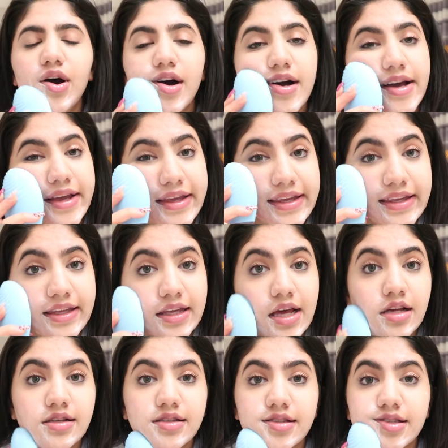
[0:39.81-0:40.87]
اوه
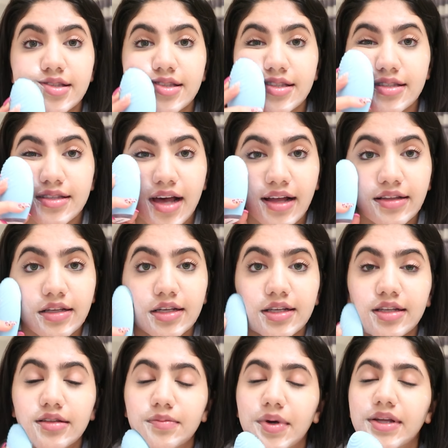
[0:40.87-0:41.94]
يس هذا
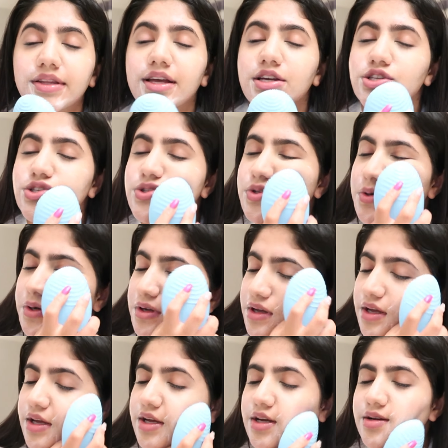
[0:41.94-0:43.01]
اللي كنت محتاجته
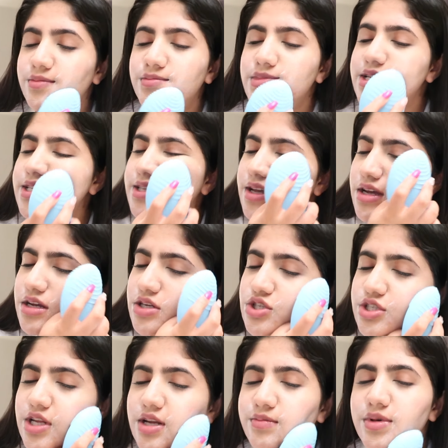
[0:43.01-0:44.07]

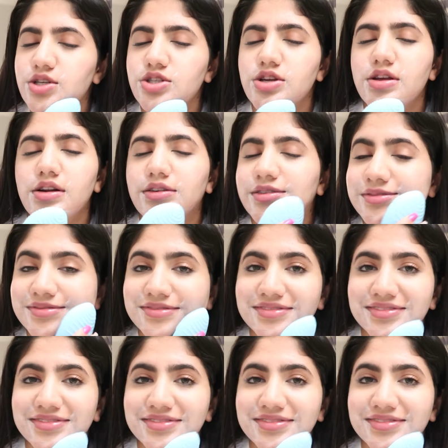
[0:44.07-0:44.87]
مساج للبشره